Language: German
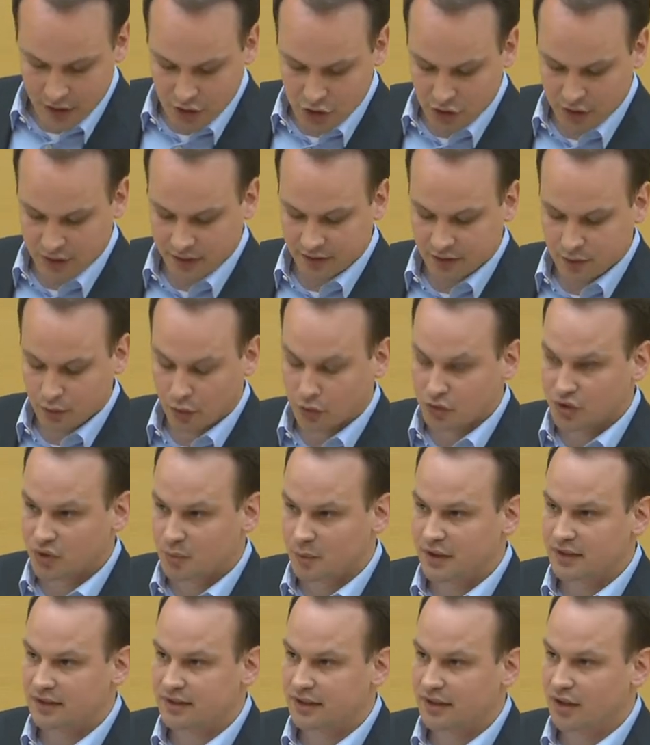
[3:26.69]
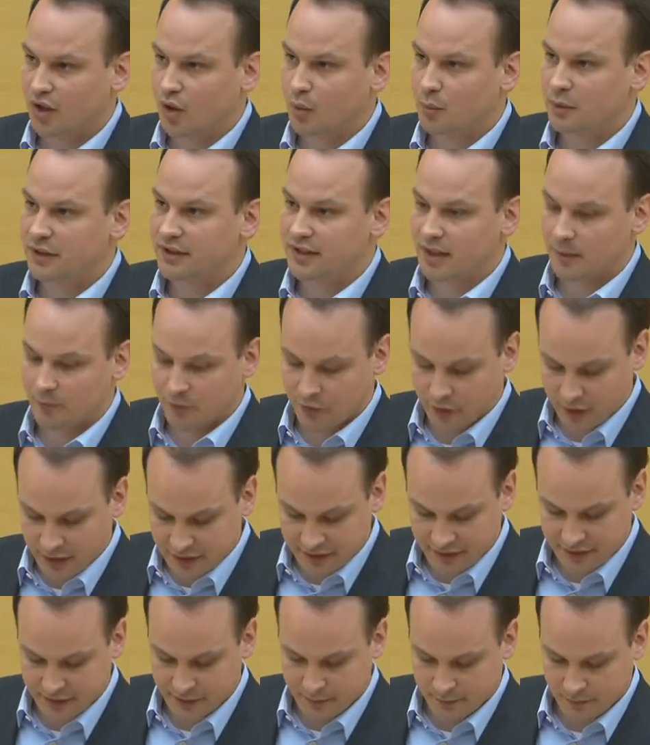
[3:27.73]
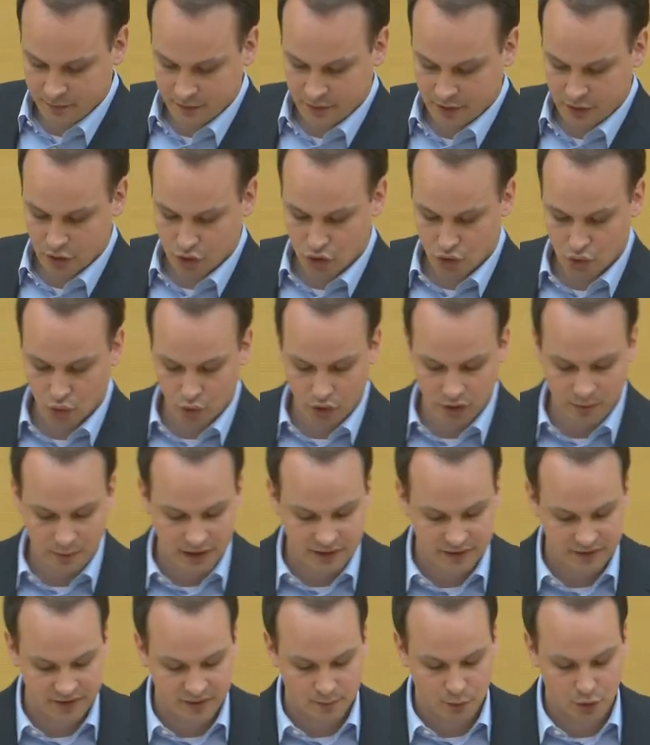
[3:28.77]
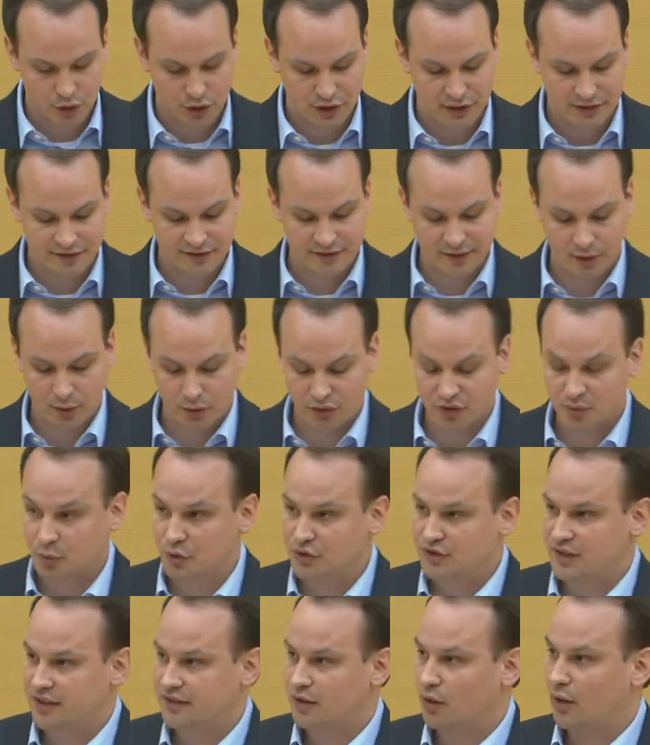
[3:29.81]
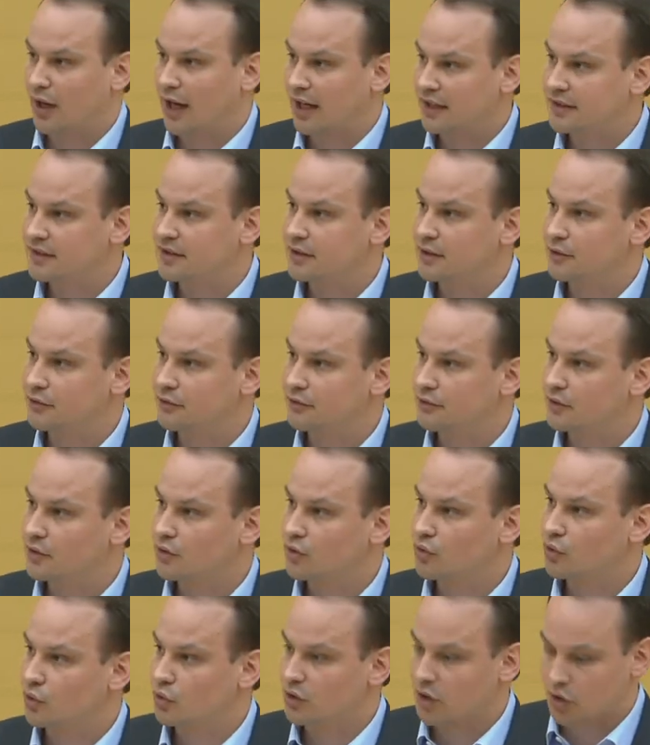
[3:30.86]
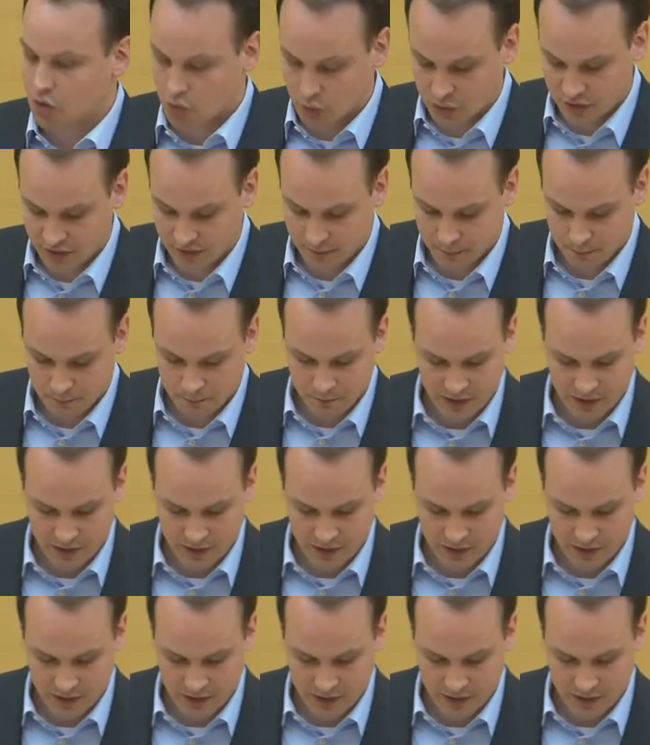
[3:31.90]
steht das Kultusministerium in der Pflicht, die Schulen bei diesem Modernisierungsprozess auch aktiv zu unterstützen.